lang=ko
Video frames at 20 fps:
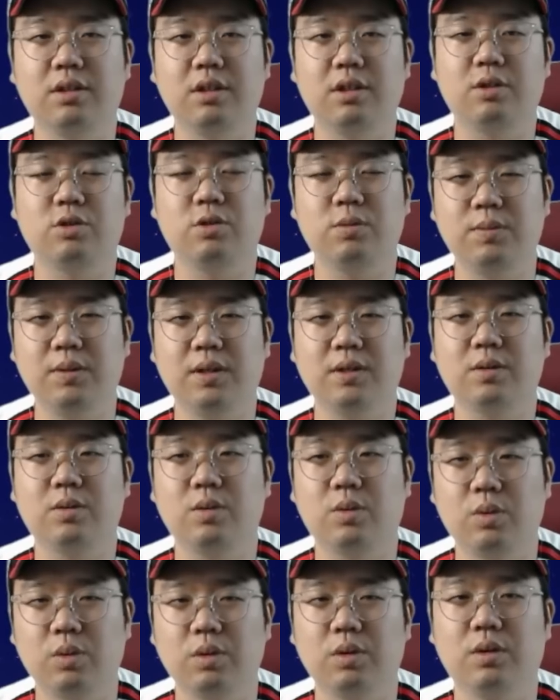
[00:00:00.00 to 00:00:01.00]
예, 수비에서도
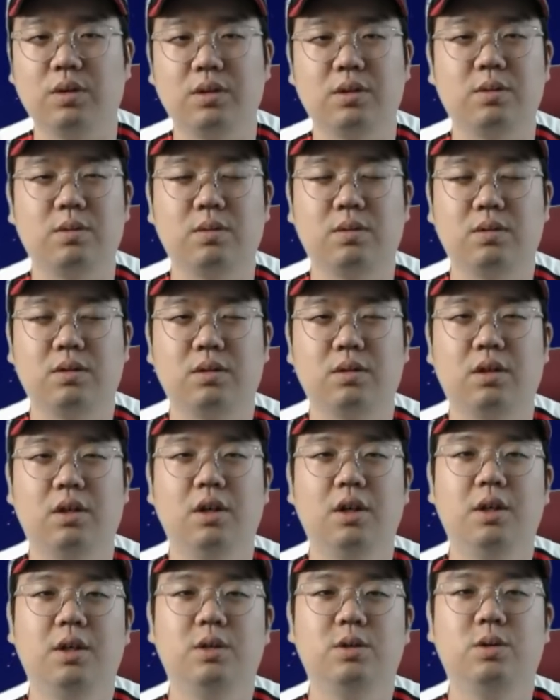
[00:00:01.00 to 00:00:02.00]
공격에서도. 그래서
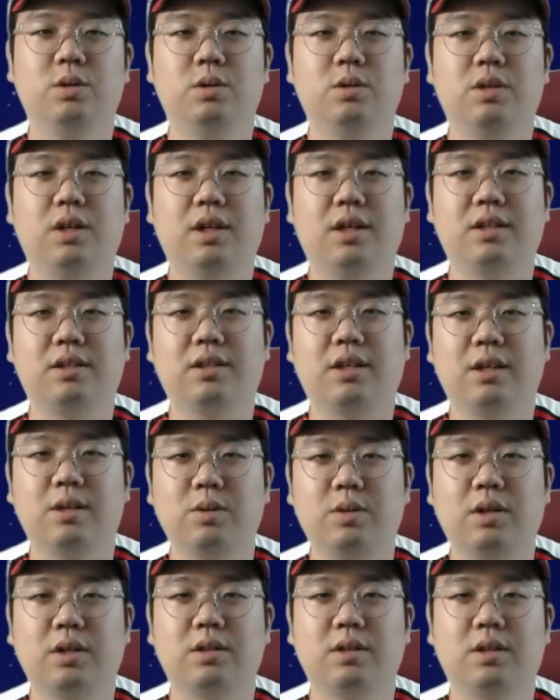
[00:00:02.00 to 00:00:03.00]
좋은 활약을
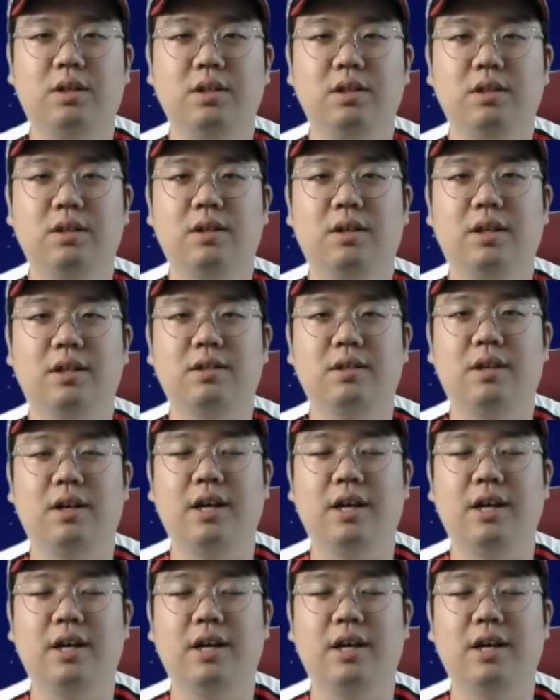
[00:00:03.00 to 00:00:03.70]
계속해서 이어가서